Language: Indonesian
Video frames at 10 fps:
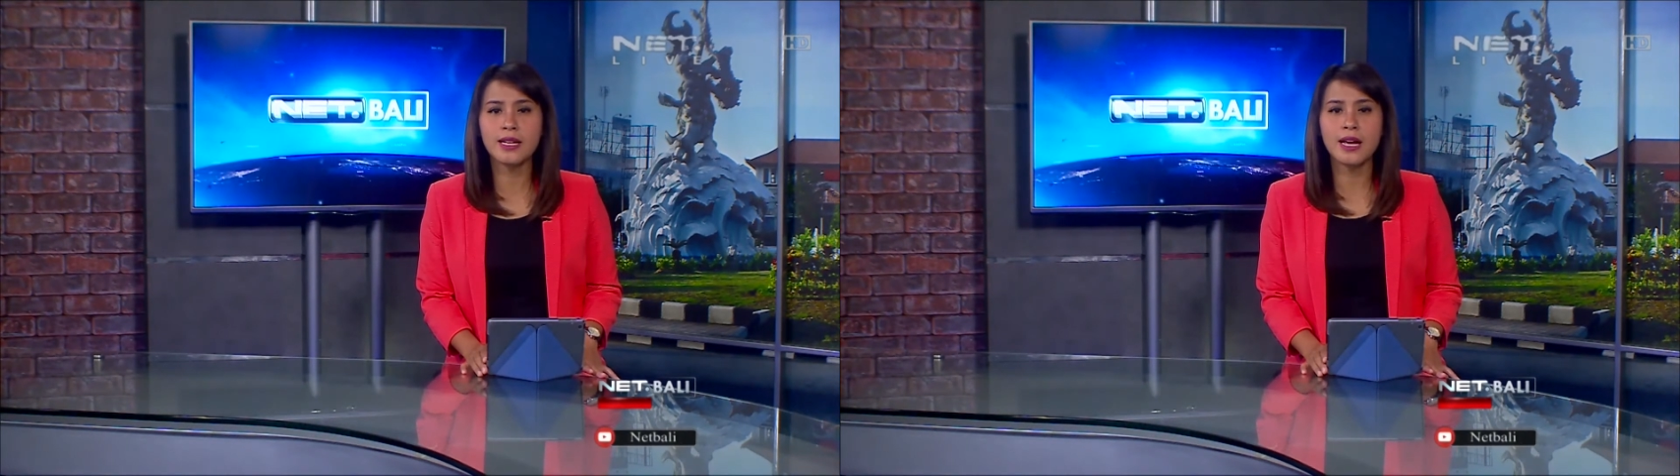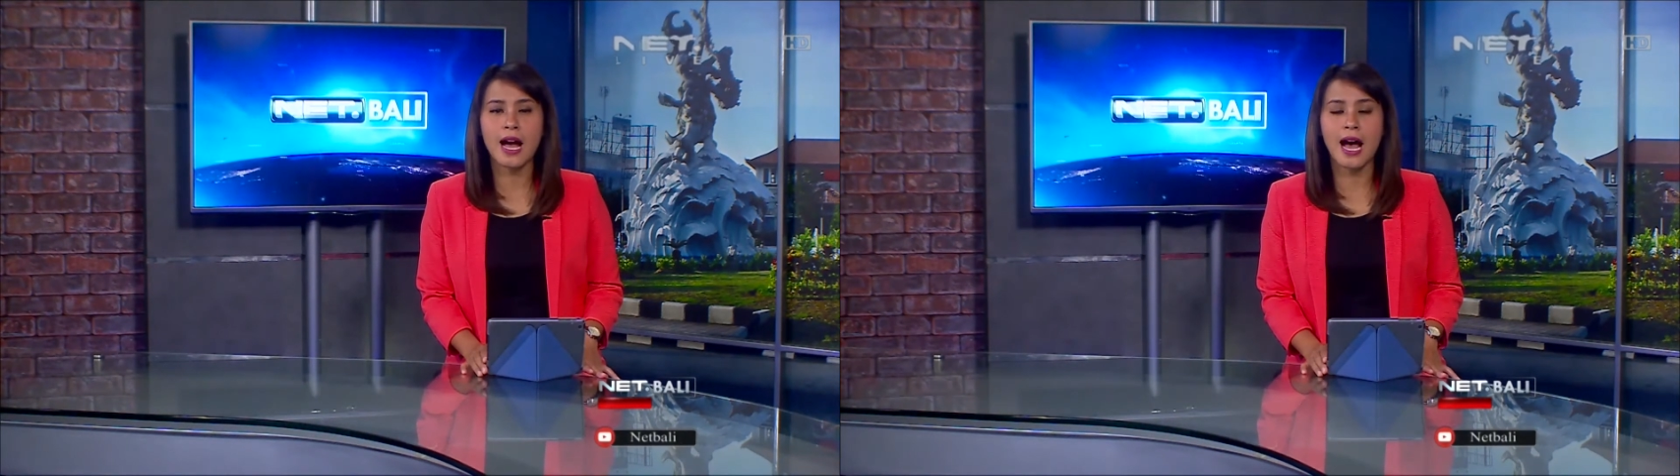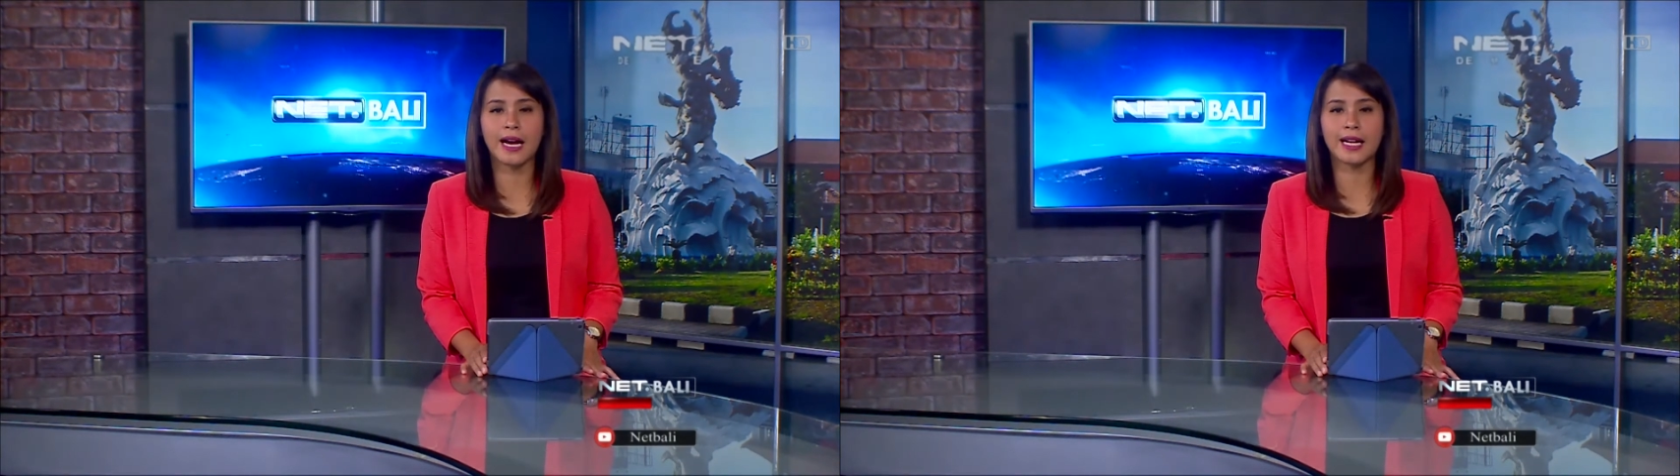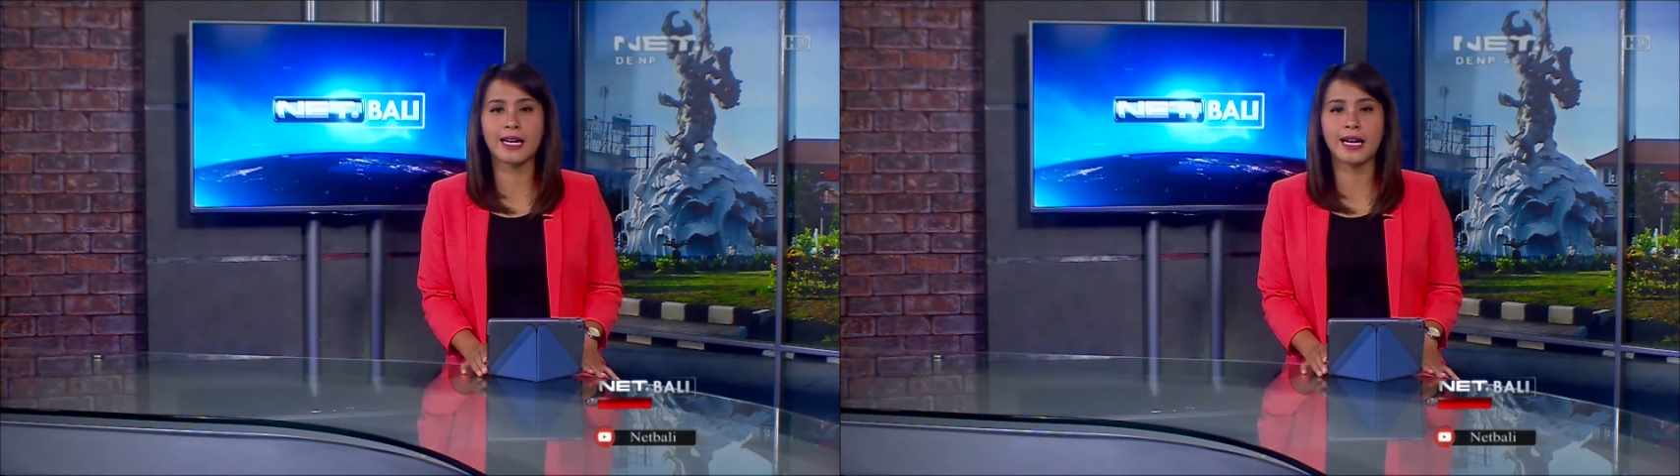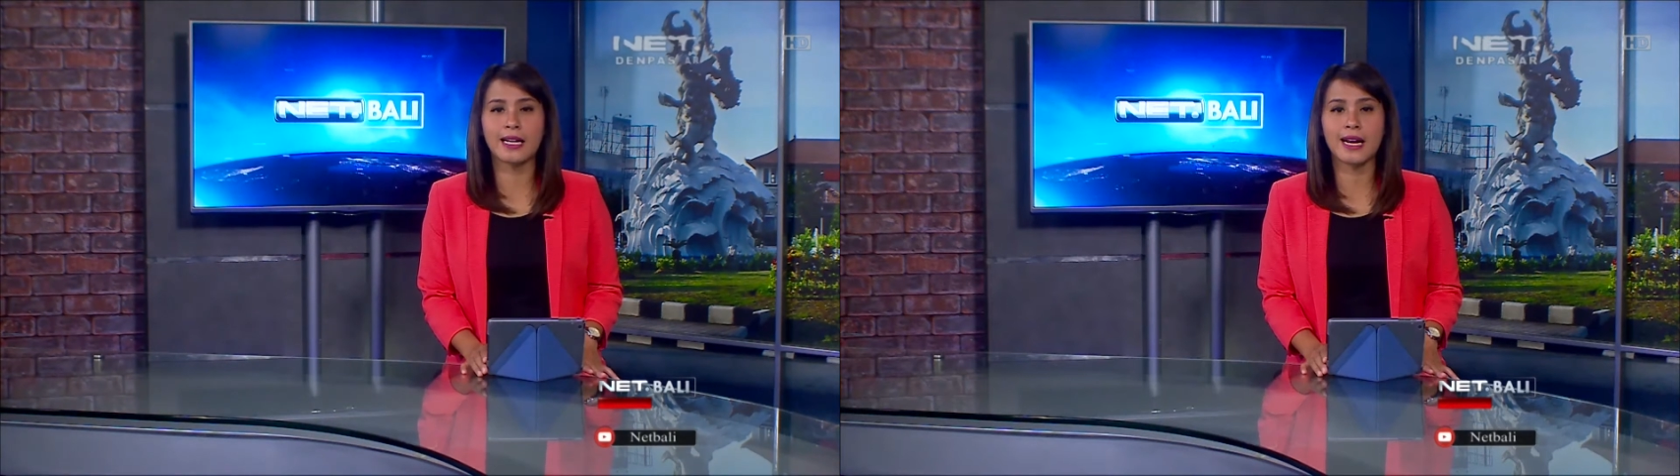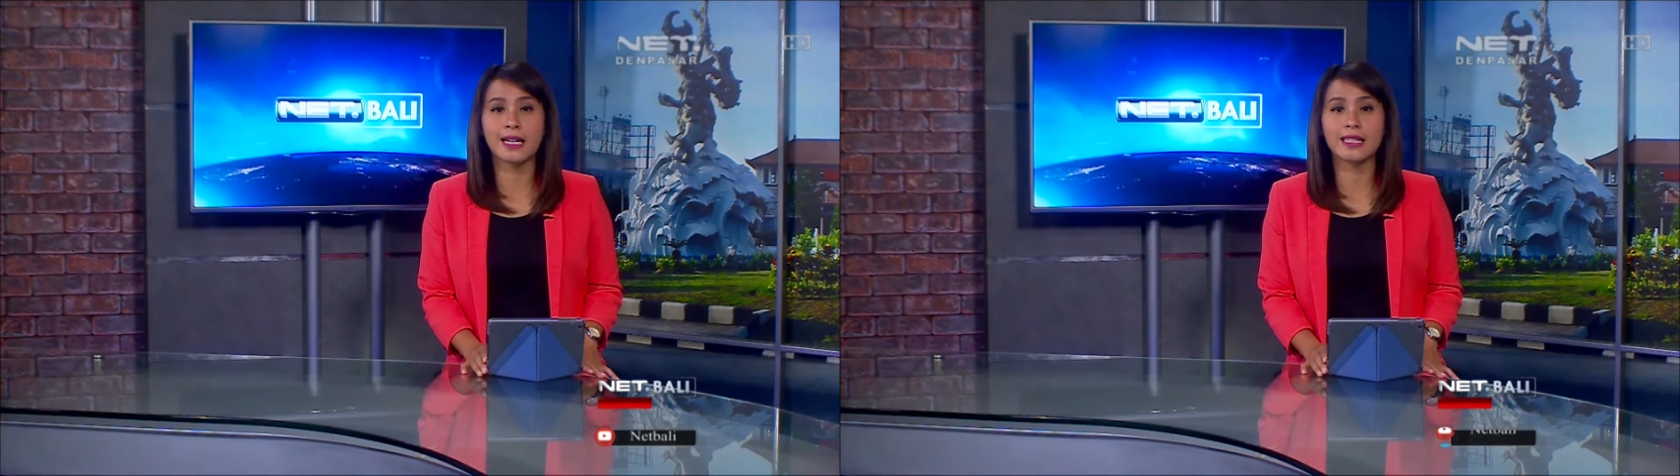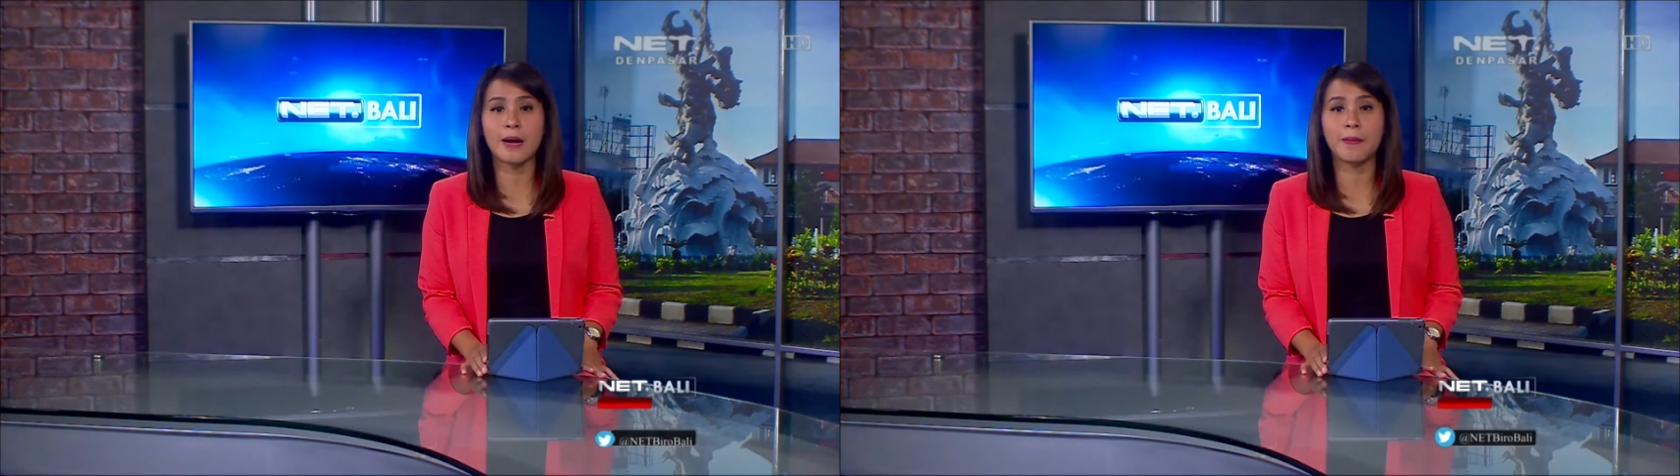agar anak-anak dapat